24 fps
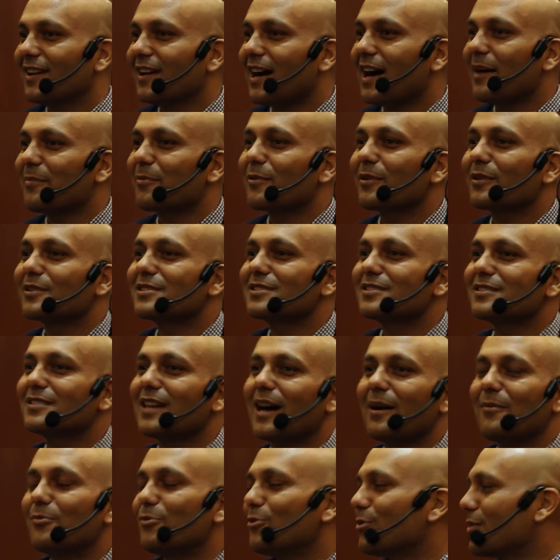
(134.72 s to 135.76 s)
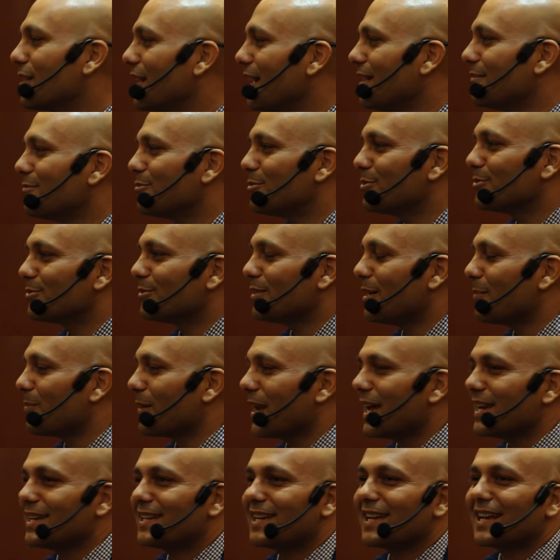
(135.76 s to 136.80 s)
आप साहब वो क्या वो
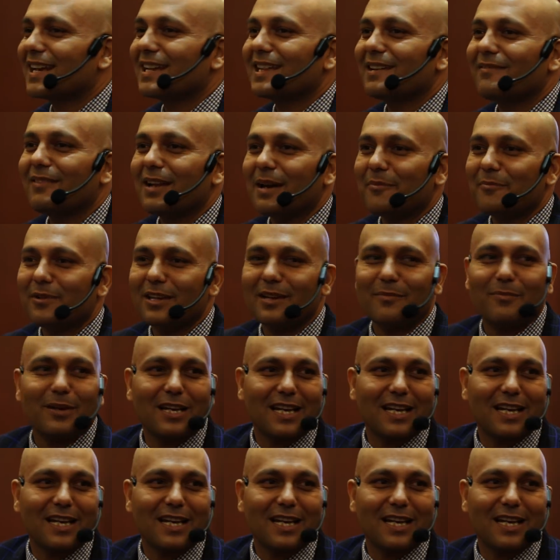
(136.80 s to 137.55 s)
अपलाइन कह रहा था भाई अमीर